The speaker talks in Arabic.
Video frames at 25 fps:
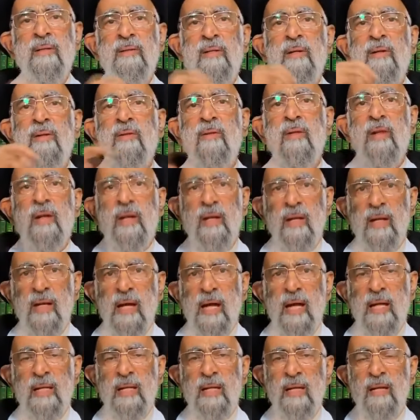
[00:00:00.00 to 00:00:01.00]
راح تنثر
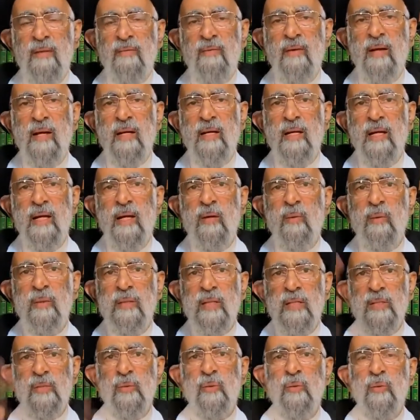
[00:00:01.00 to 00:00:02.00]
هذه
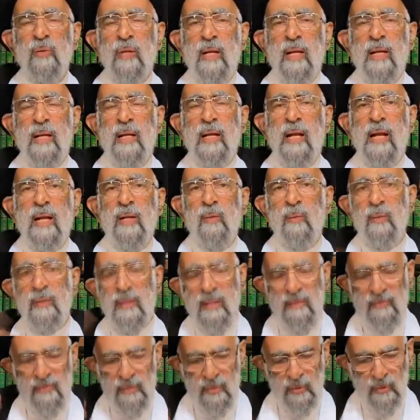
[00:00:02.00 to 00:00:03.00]
الفاكهه وتسقط على
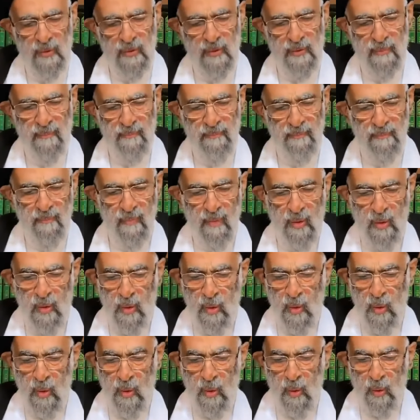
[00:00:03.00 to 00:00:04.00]
الارض وتفسد
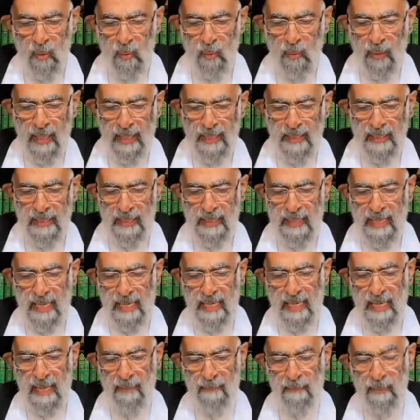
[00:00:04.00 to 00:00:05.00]

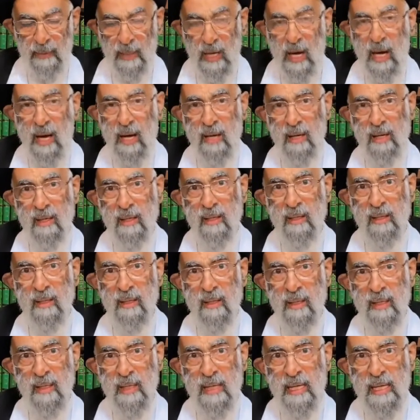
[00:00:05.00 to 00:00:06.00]
وان الابكار
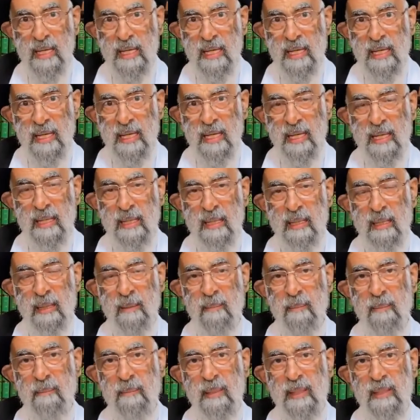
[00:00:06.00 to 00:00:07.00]

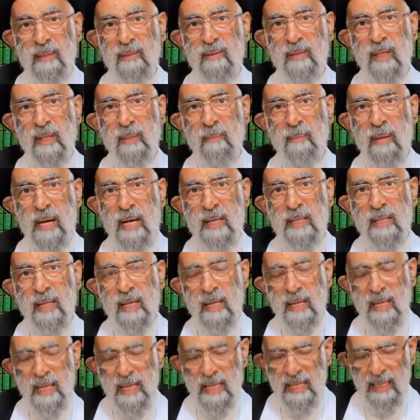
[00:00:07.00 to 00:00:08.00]
البنت
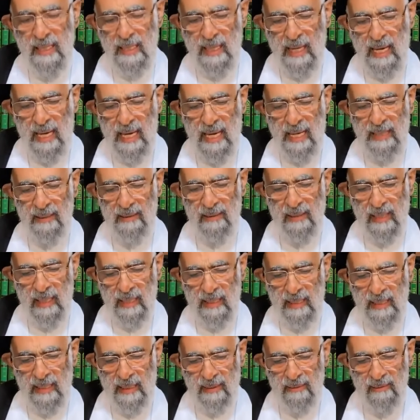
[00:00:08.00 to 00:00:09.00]
الباكره اذا
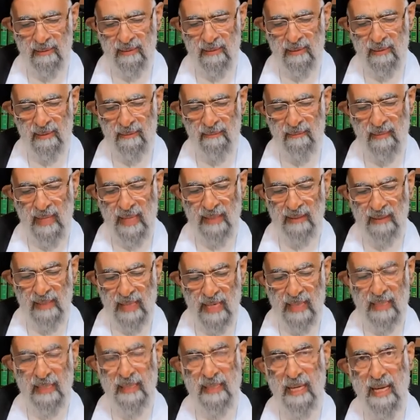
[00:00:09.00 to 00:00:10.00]
ادركت
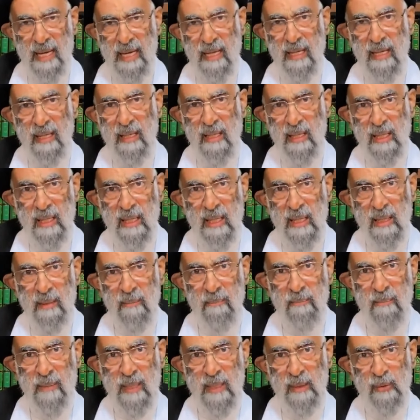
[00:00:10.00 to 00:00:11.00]
ادركنا
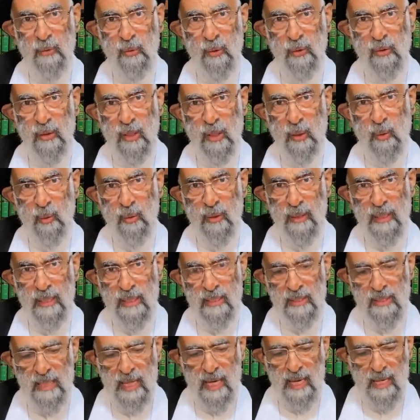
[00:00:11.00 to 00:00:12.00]
ما تدرك
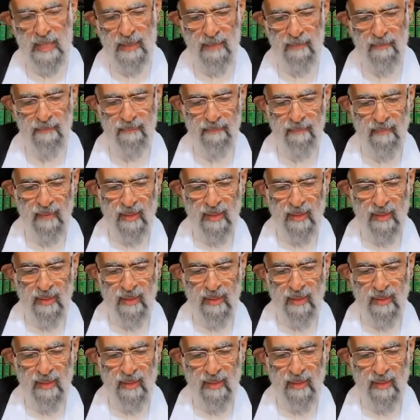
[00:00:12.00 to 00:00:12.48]
النساء